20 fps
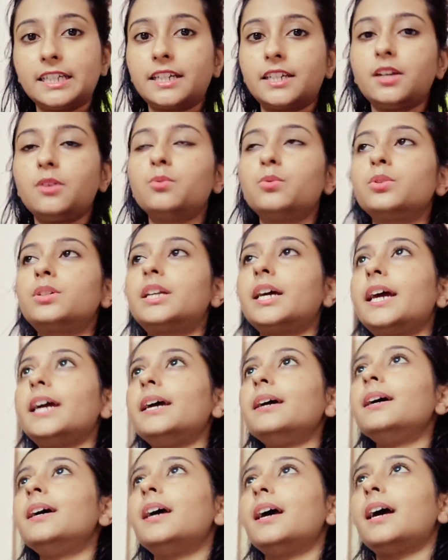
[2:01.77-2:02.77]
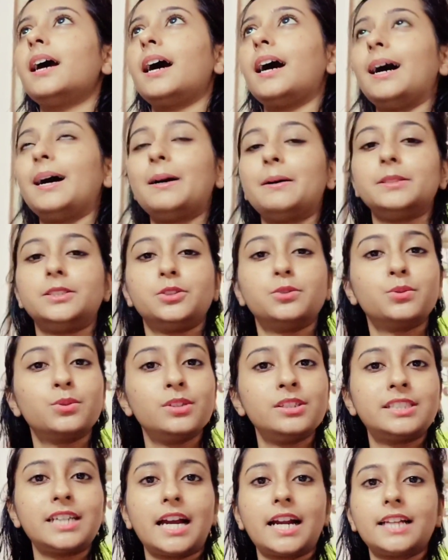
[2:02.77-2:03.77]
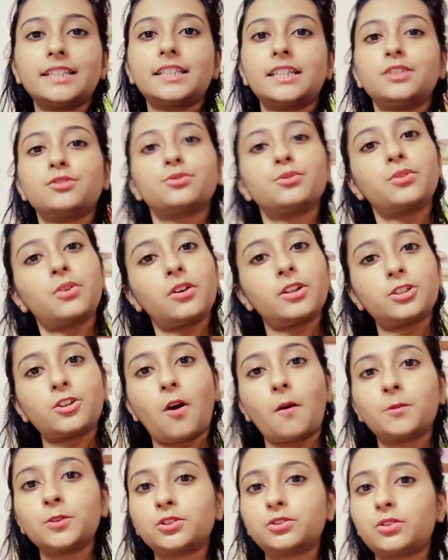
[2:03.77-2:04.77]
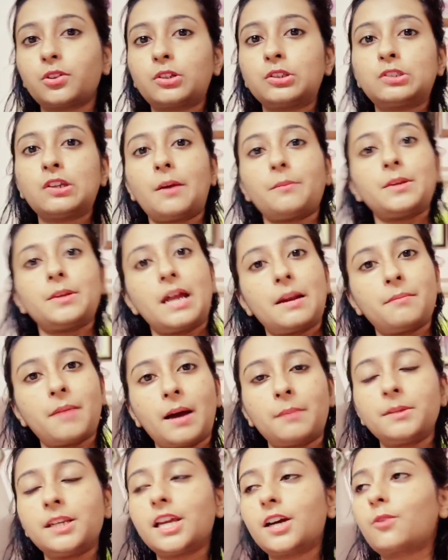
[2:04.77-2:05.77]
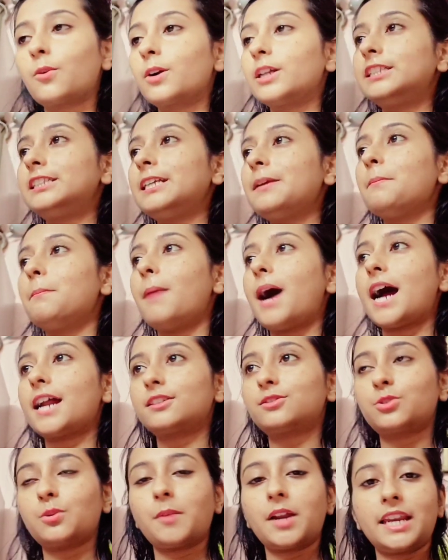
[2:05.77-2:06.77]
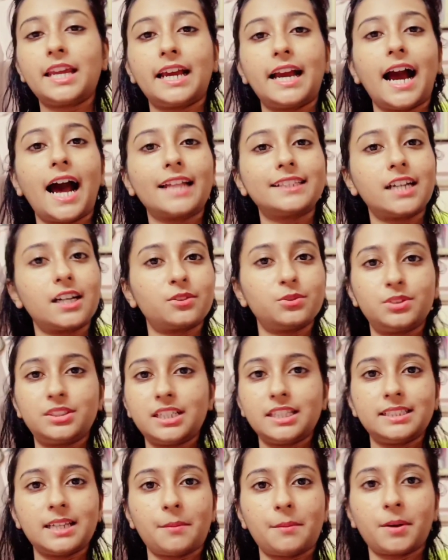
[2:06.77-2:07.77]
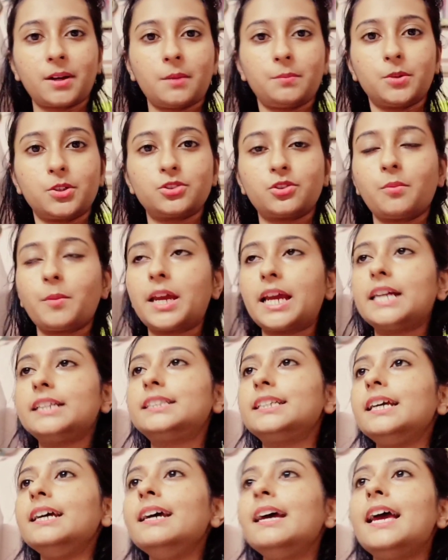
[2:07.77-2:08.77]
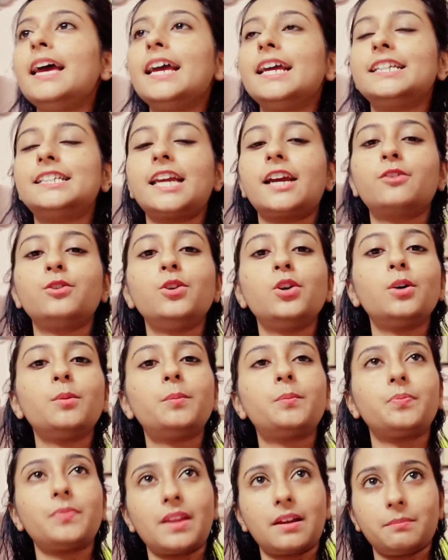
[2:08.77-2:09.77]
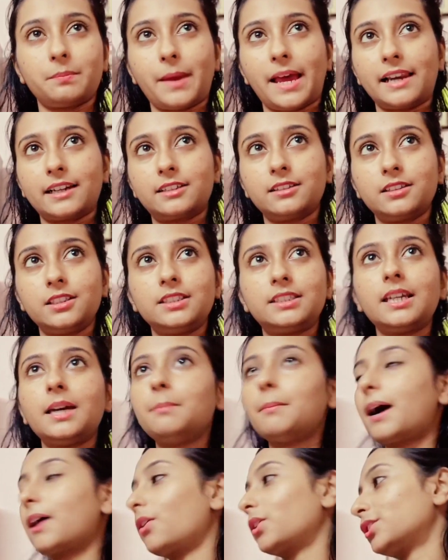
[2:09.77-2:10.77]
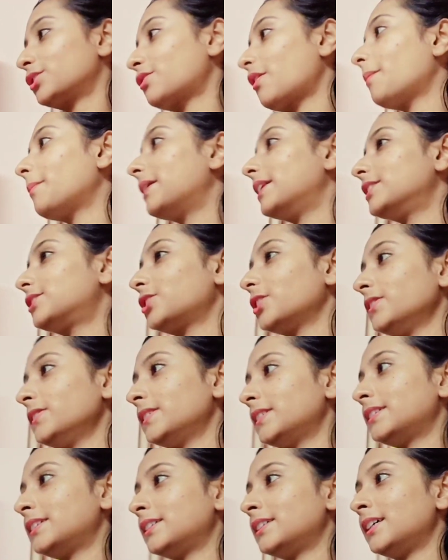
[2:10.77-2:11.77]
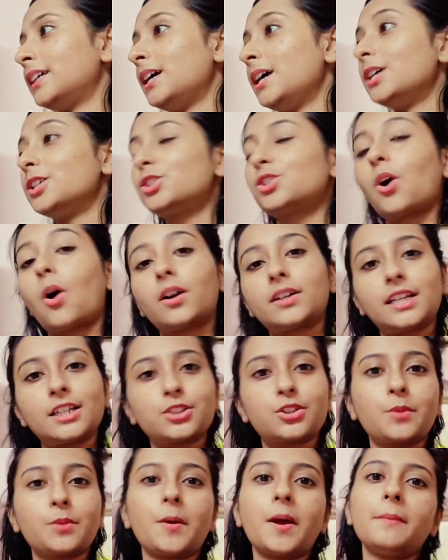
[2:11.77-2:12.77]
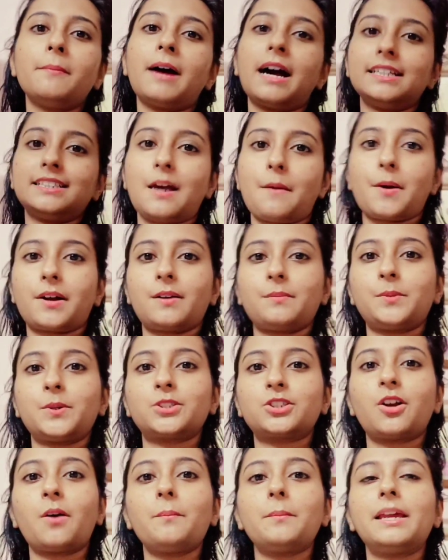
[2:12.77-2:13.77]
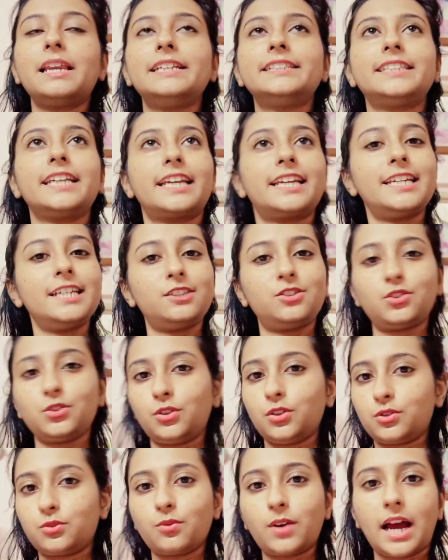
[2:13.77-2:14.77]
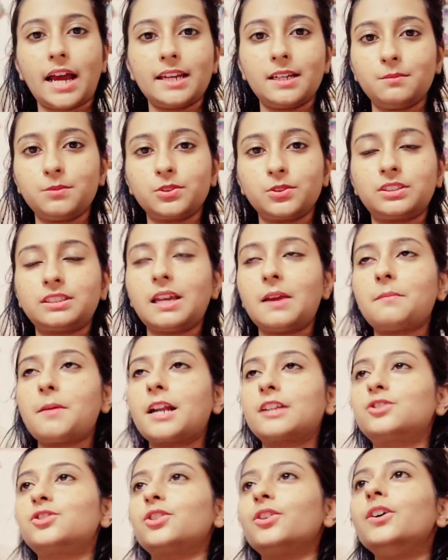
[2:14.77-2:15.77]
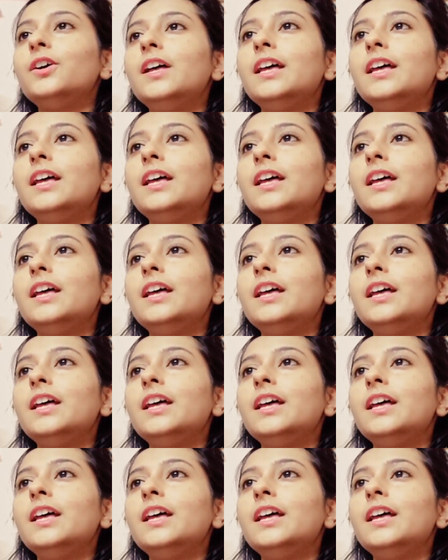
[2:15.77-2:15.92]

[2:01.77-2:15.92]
থেকে উঠে ঝুল ঝাড়া থেকে শুরু করে সমস্ত কিছু আমি আর মা মিলে করেছি মার তো মানে গাদা গুচ্ছে জামা কাপড় জমে গেছে সেগুলো ব্যালকনিতে মা কটার সময় মেলেছ ছটা ছটার সময় মা জামা কাপড় সব মেলেছে কিচ্ছু তো শুকায়নি বুঝতেই পারছো